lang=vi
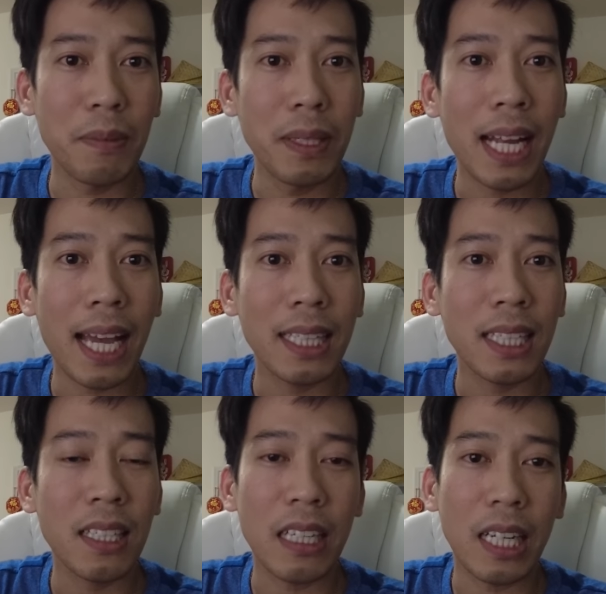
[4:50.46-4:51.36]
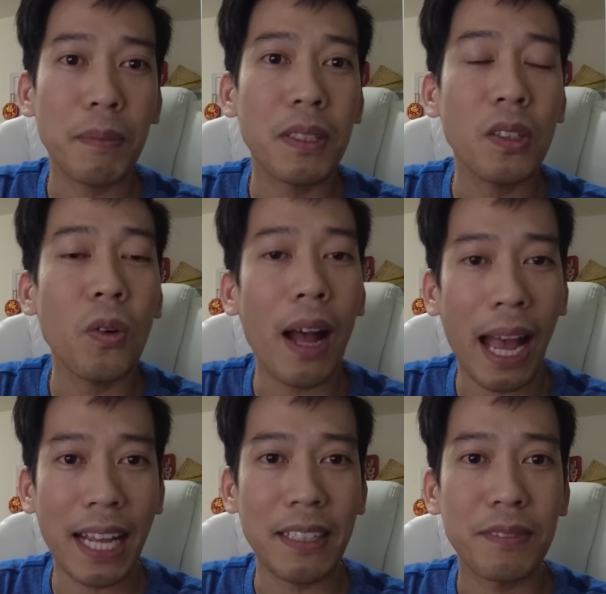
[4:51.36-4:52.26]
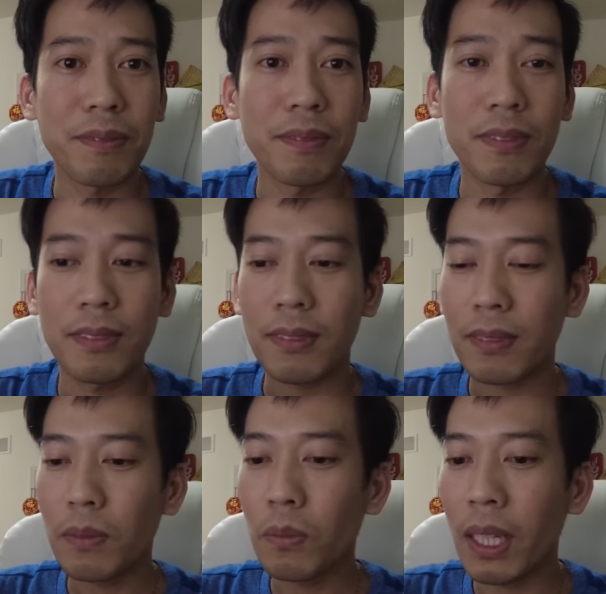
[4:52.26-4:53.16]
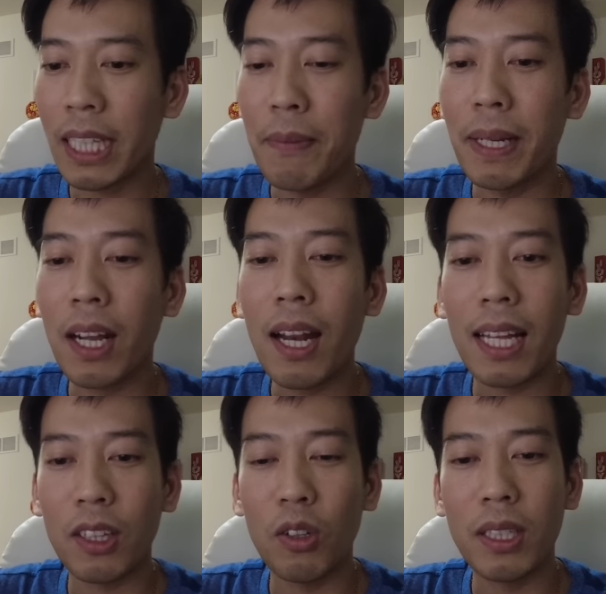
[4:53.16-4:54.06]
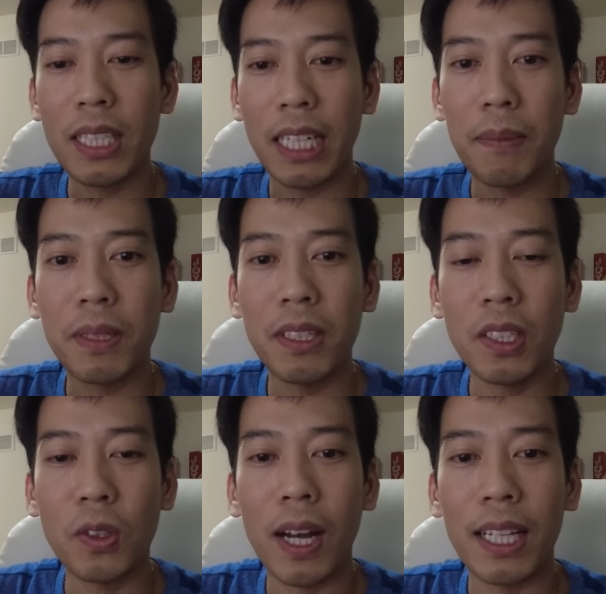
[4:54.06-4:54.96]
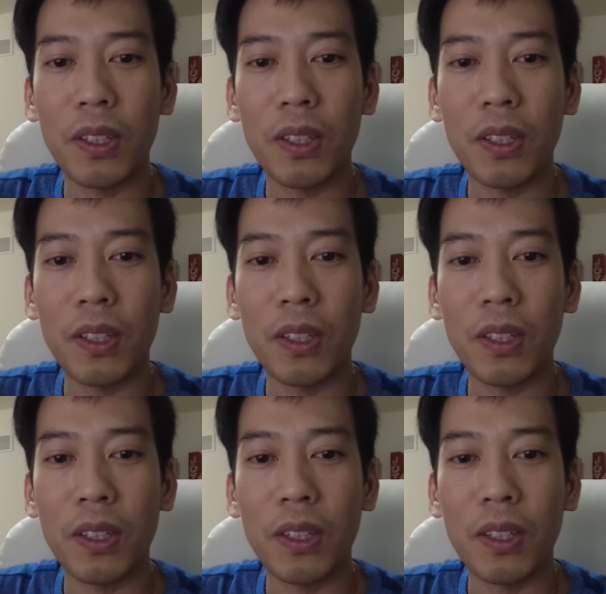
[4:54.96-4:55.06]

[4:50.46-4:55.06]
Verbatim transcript: ơi bữa nay anh tới dự đám cưới của ai thì mình nói là tôi tới dự đám cưới của anh